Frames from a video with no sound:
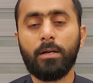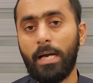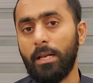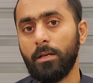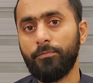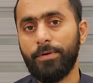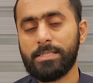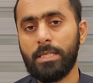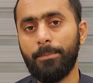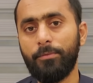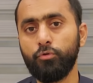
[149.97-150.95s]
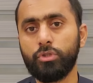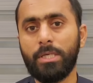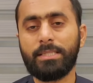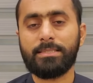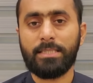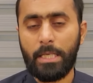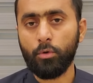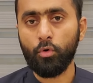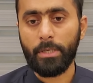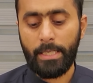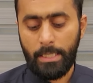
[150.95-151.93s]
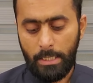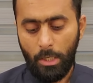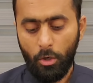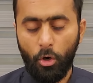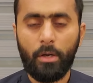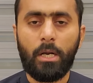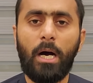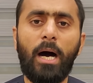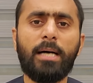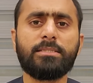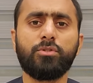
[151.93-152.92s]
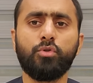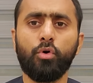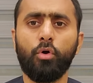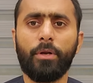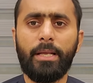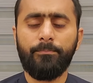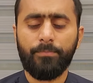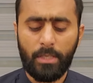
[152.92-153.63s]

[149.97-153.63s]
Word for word: कल फैसला महफूज किया था सिंध हाई कोर्ट ने और आज दोनों ने